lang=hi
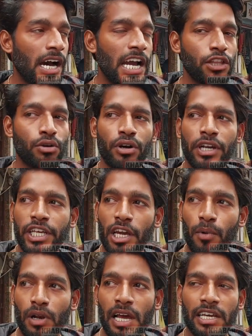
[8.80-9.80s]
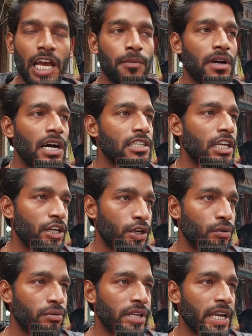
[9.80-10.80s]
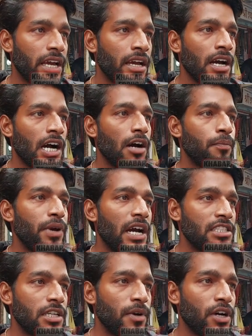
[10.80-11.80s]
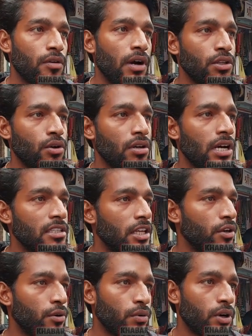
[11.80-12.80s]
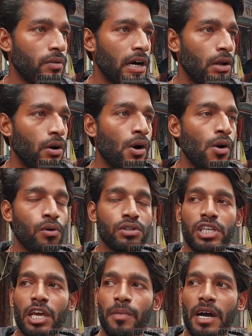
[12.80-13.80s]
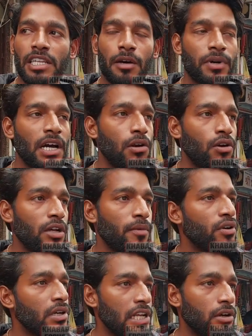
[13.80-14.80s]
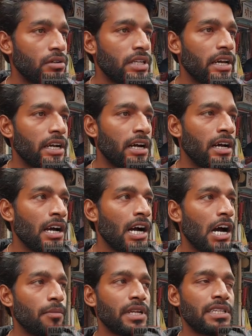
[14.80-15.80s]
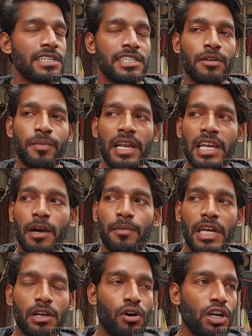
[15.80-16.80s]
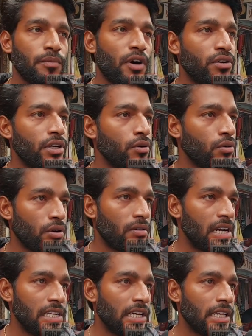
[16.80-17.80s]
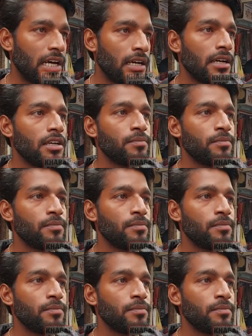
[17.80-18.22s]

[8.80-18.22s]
आए तो उन्होंने ये बोला कि आपका खाता रिन्यू नहीं है आप ब्याज जमा करवा दो और खाता रिन्यू करवा लो उसके बाद आपका लोन अमाउंट क्लियर हो जाएगा हमने दस दिन पहले अपना लोन अमाउंट रिन्यू करवा लिया था